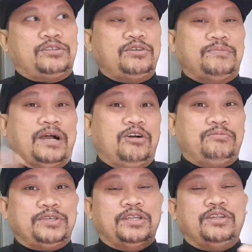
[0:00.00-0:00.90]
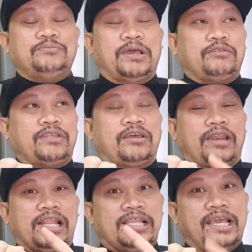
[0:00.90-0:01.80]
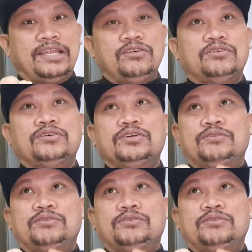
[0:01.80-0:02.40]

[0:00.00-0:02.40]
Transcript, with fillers: ito yung mga option, ano, meron tayong relleno,